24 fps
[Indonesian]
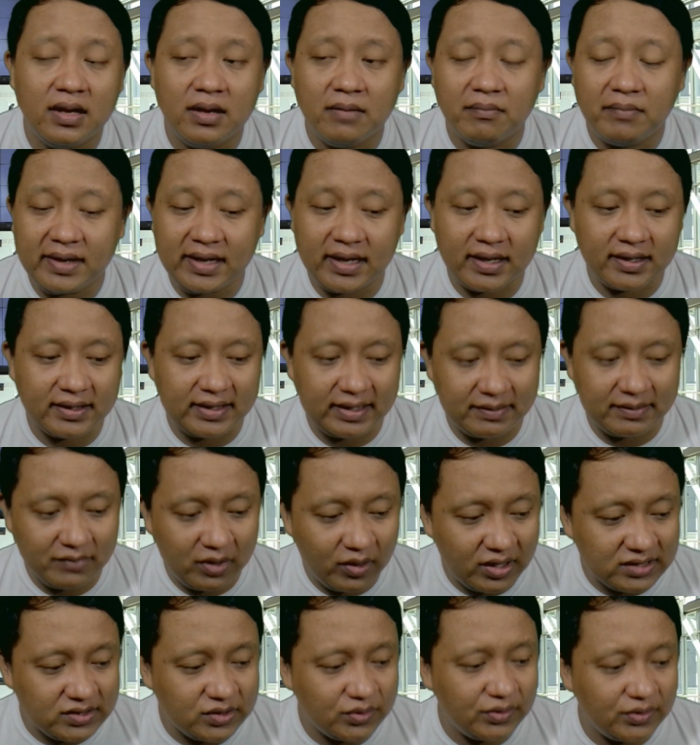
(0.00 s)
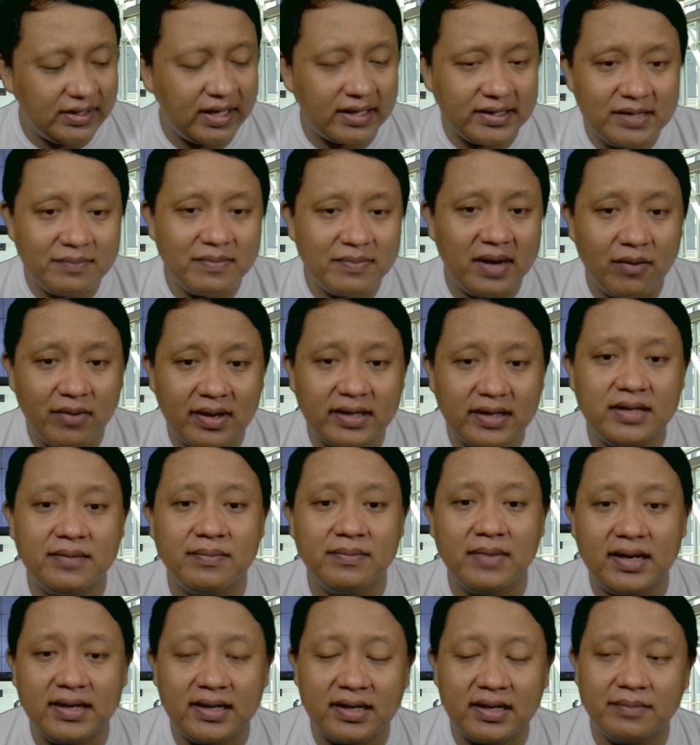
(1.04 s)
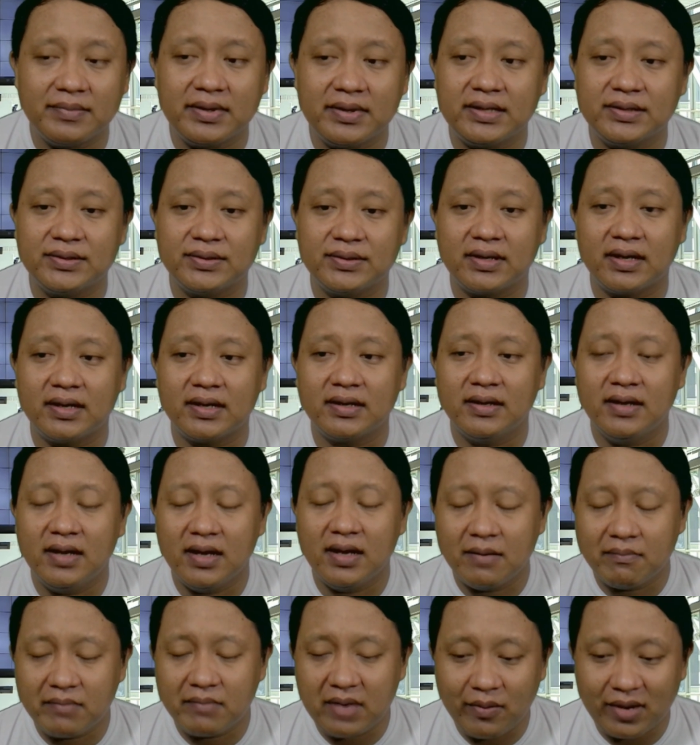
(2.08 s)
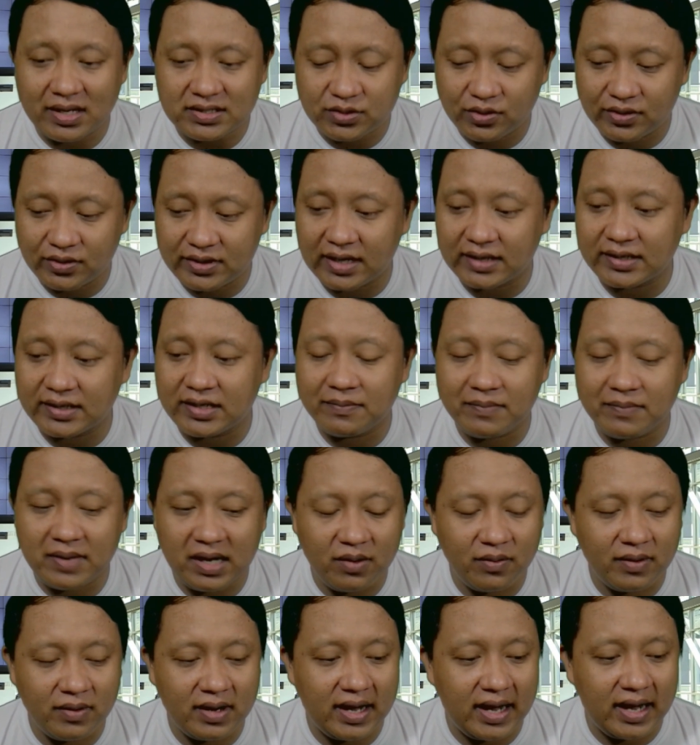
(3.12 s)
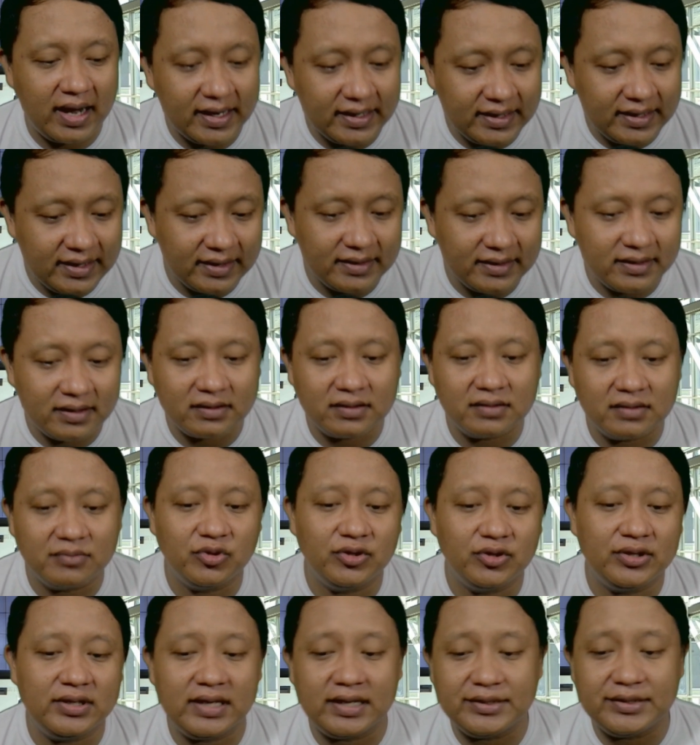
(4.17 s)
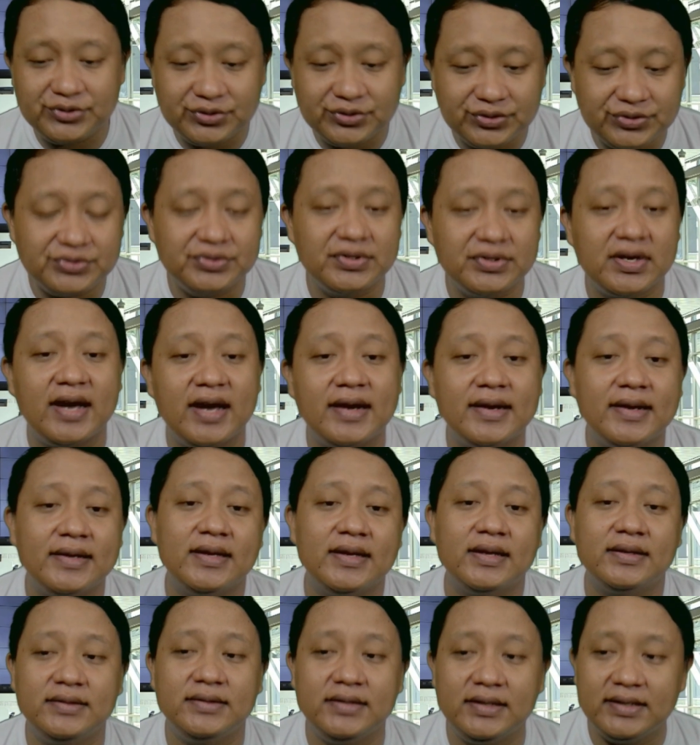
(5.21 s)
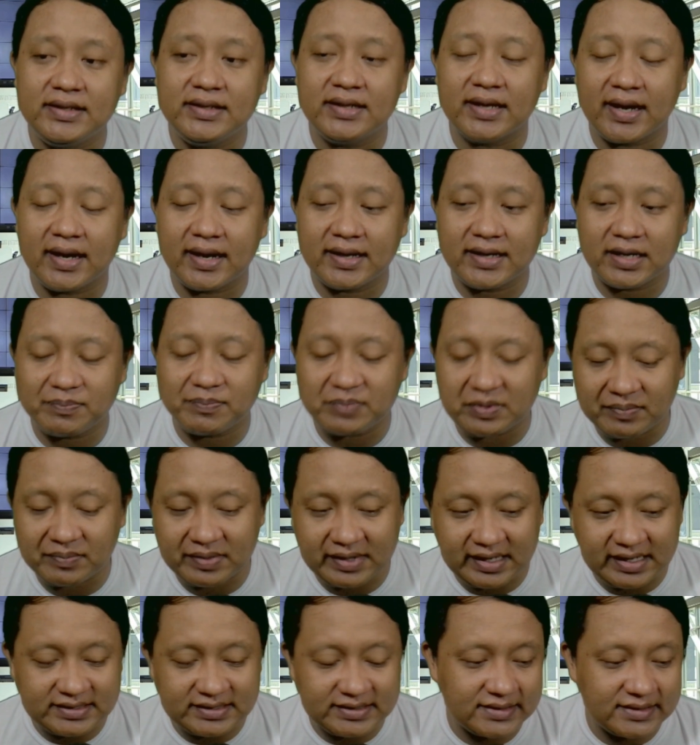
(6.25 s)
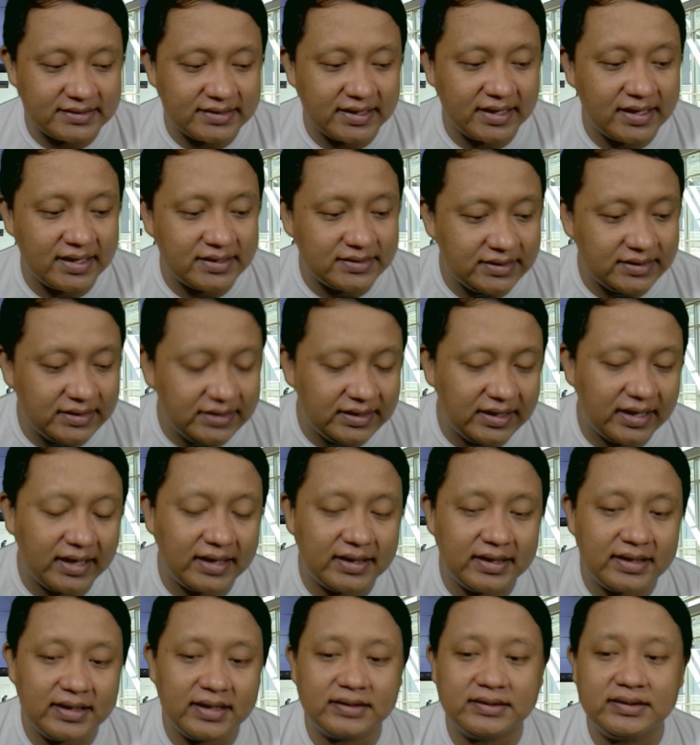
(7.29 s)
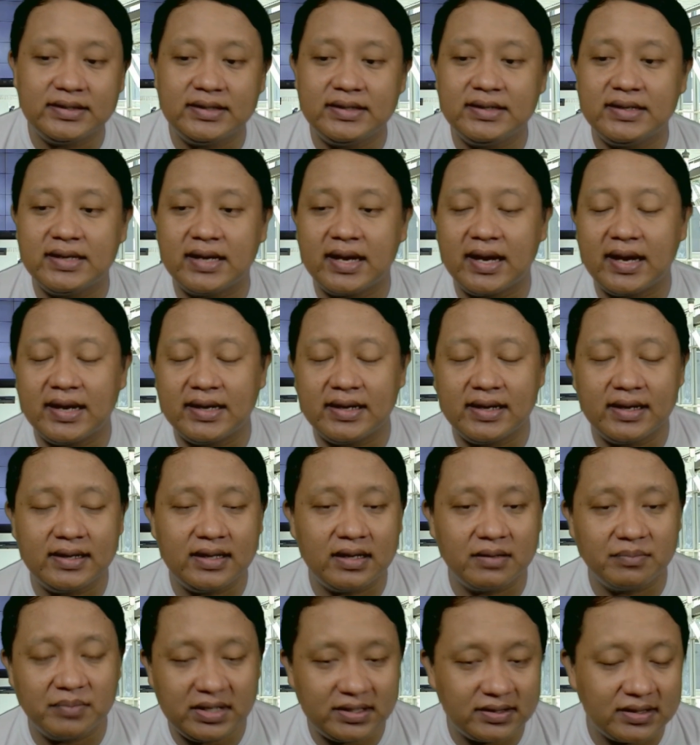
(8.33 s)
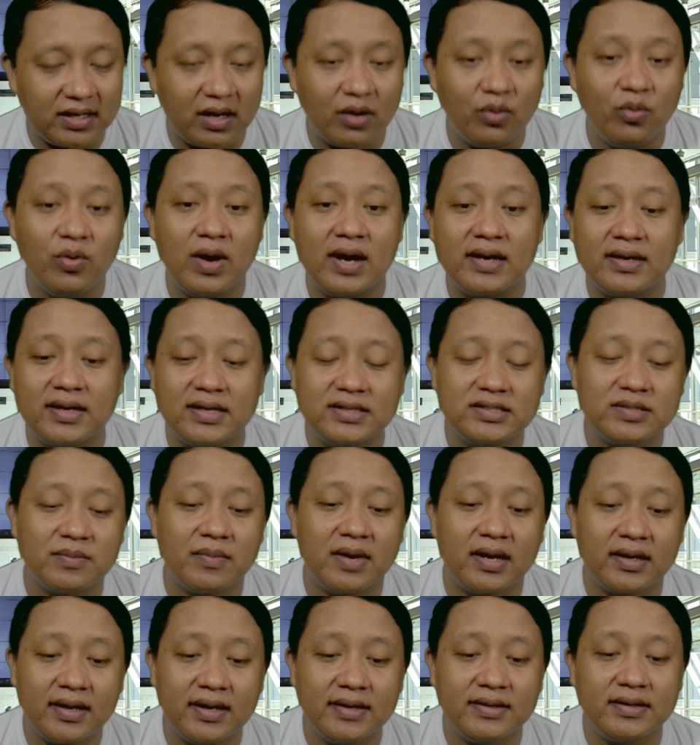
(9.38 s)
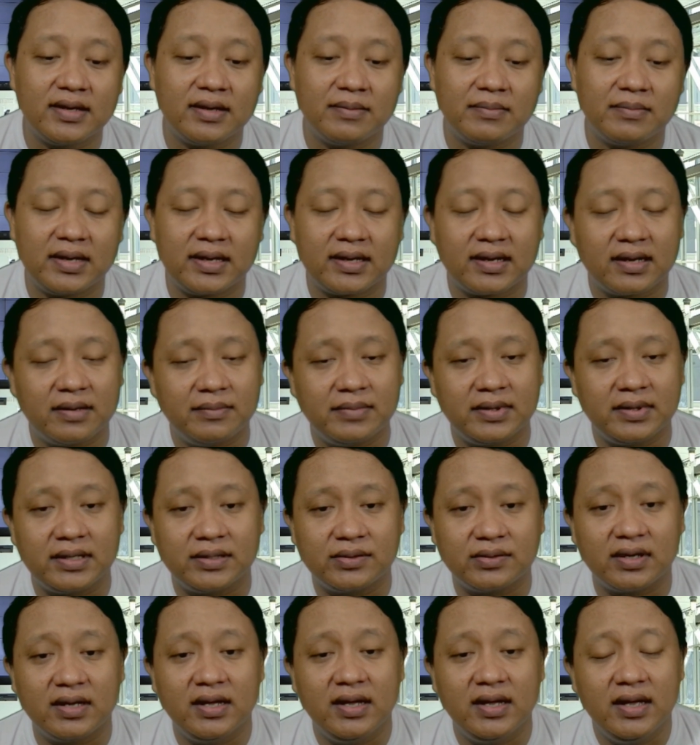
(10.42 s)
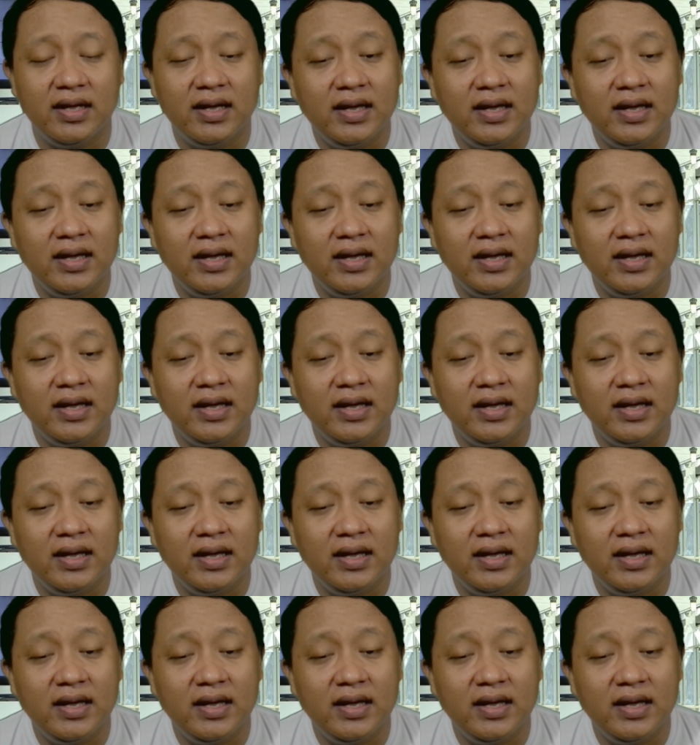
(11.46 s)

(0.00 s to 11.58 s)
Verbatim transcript: Bayangkan Bawaslu yang di bawah gimana begitu kan. Bawaslu yang di bawah ada yang kemudian jujur, ada yang tidak, ada pemerasan sana sini, ada yang tidak, ada yang minta uang dan sebagainya mereka begitu kan.